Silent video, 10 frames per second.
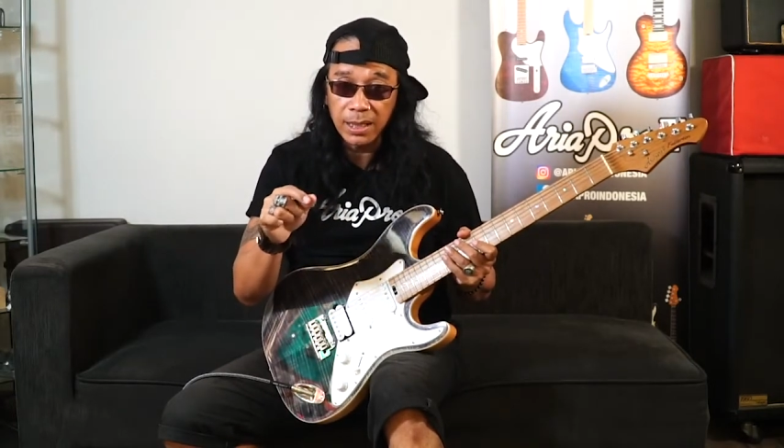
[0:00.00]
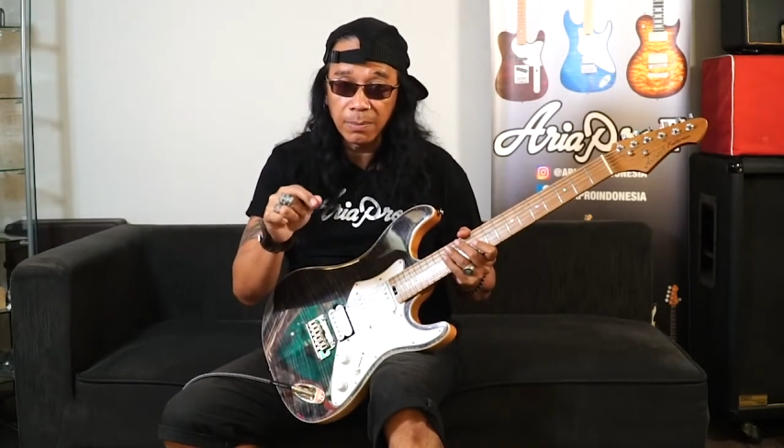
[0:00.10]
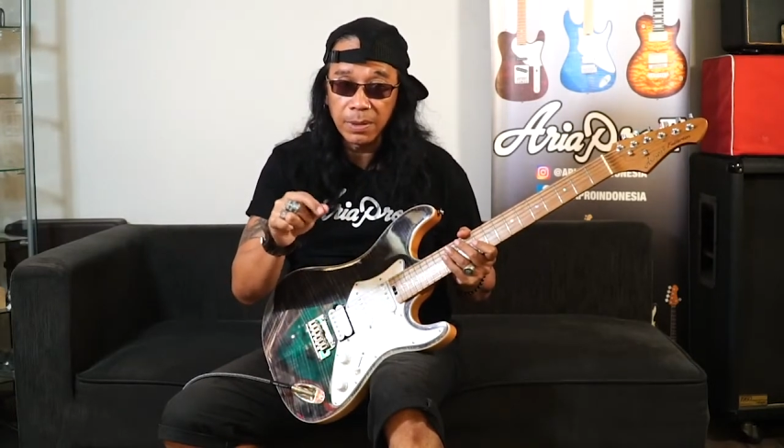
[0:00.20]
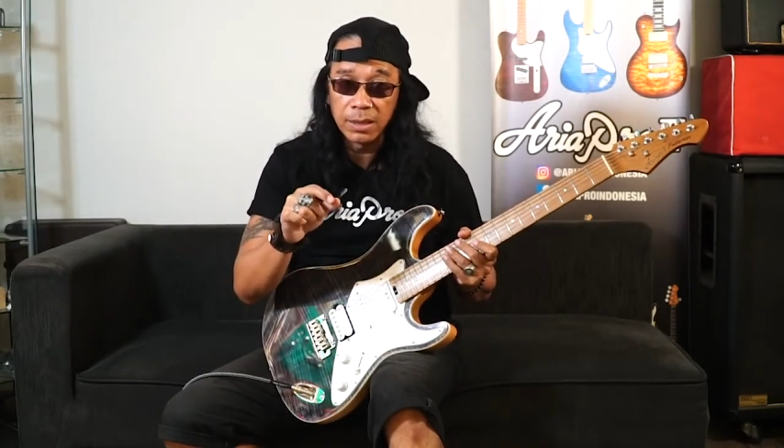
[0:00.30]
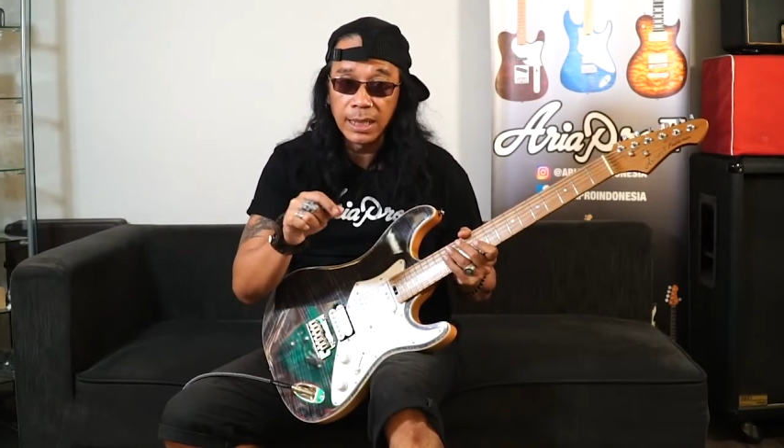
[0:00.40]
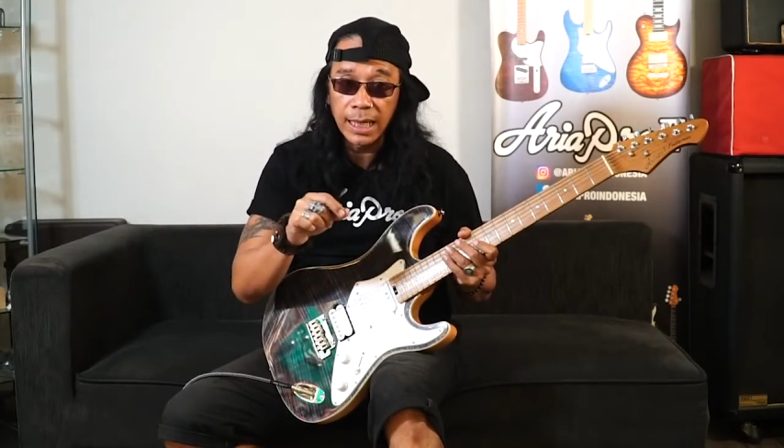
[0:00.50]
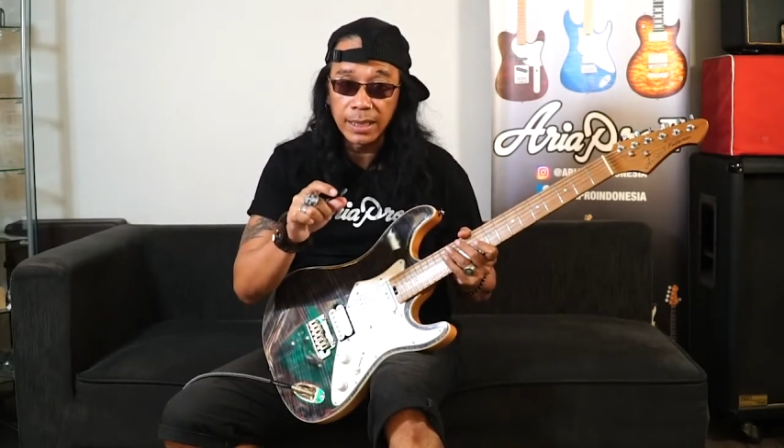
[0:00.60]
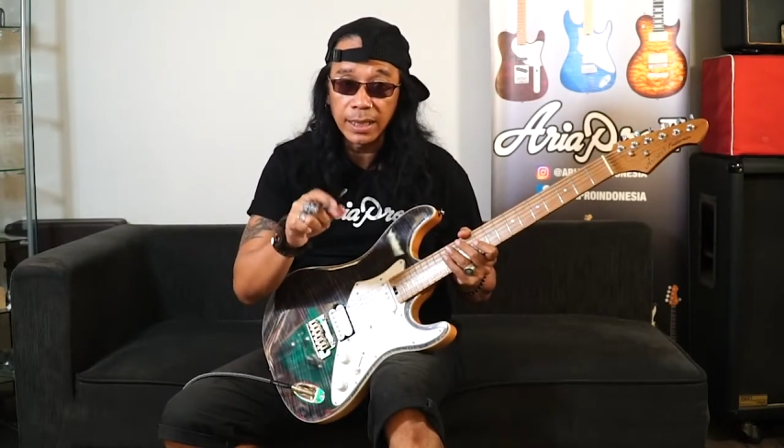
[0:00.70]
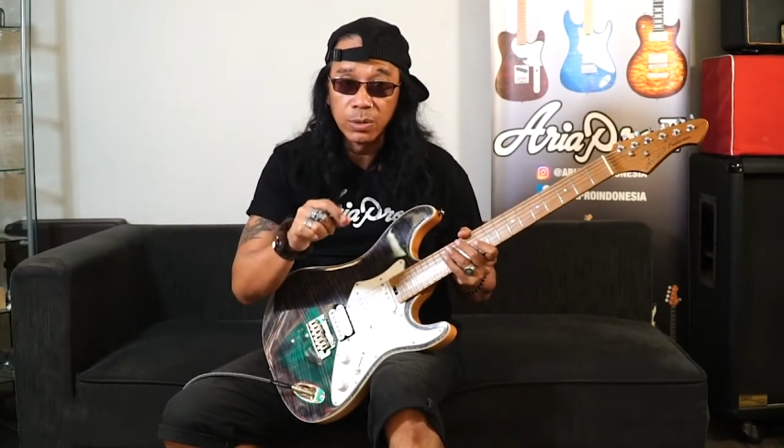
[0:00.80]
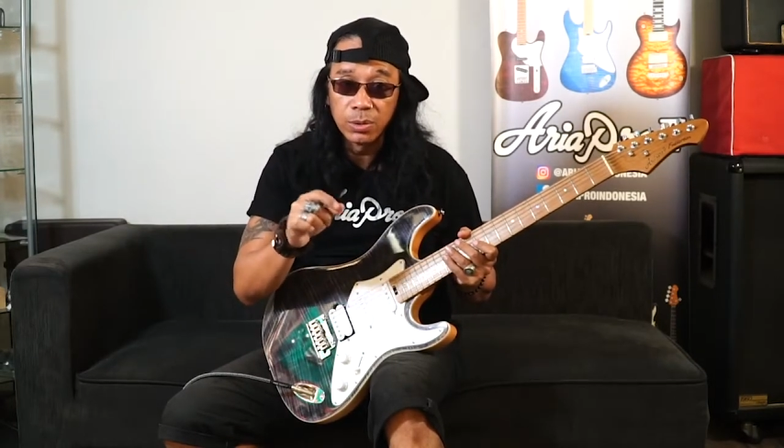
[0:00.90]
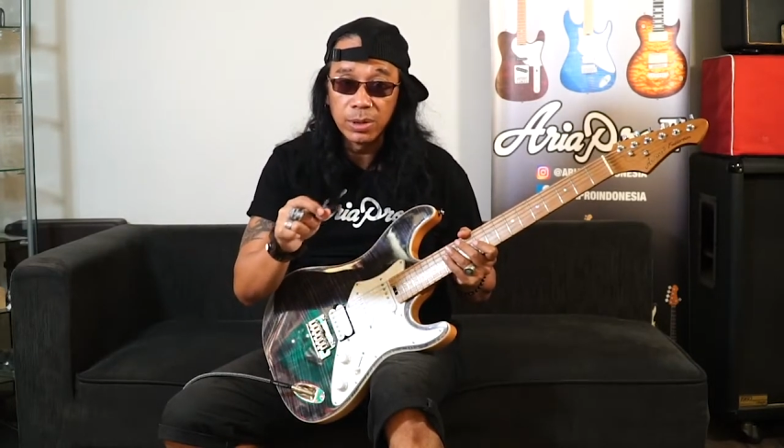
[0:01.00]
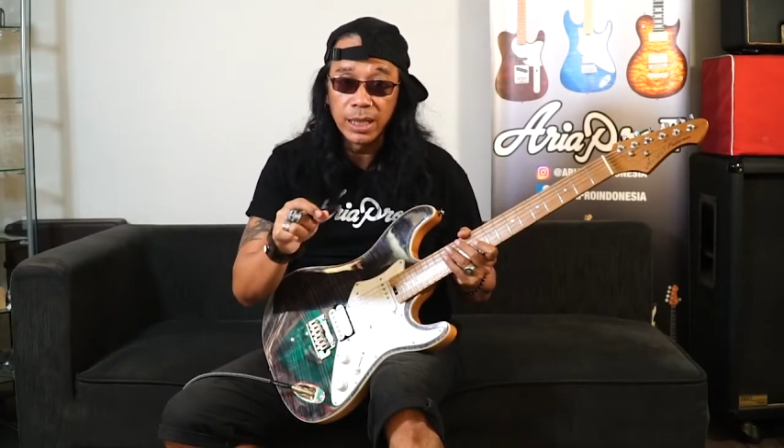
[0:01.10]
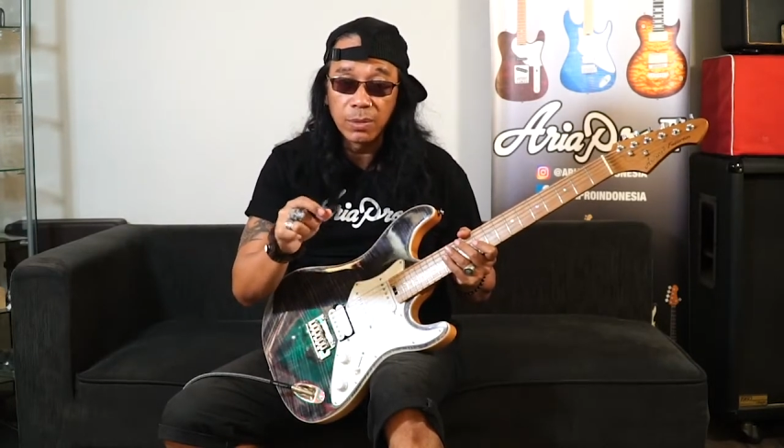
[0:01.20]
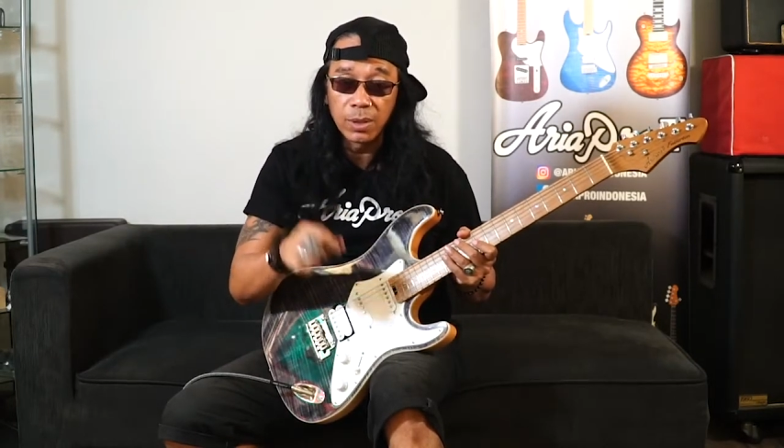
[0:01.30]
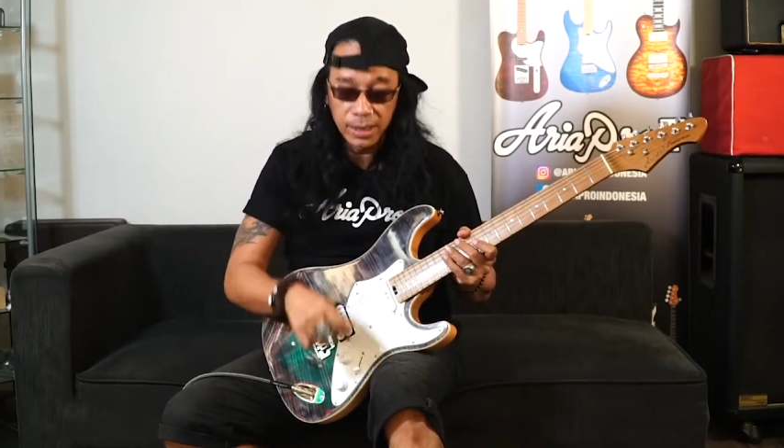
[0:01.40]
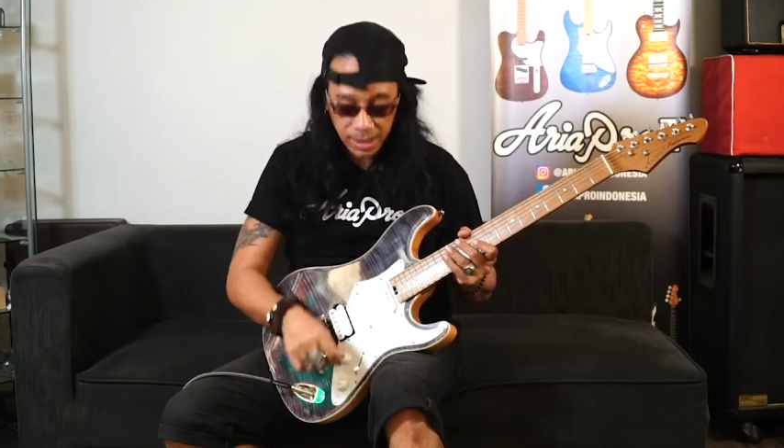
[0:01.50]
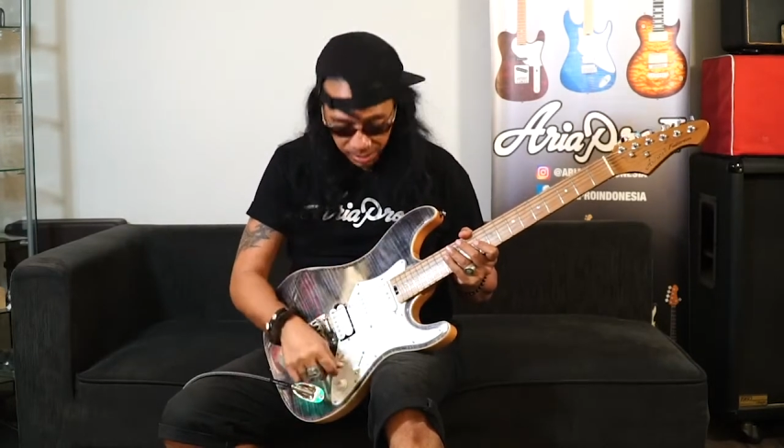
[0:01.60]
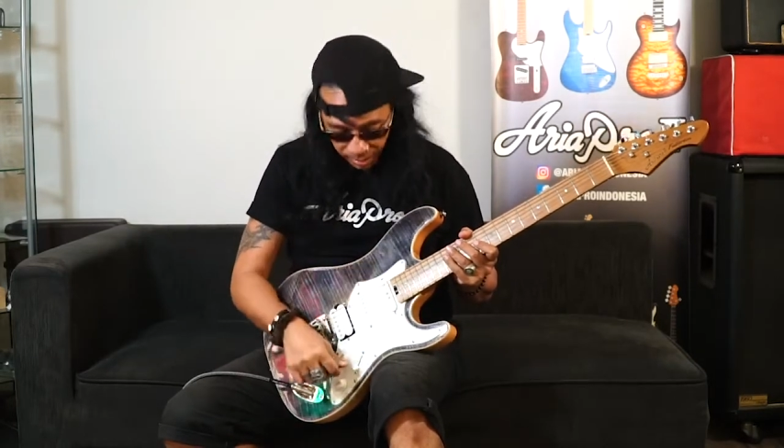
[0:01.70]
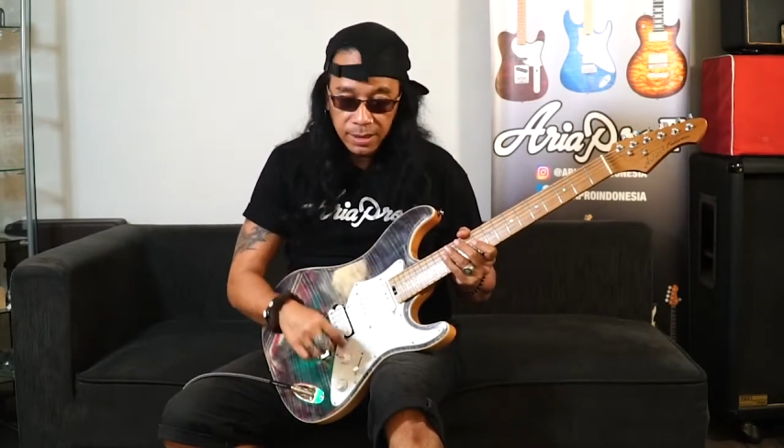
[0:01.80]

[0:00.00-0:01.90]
tapi dilatih dulu di awalnya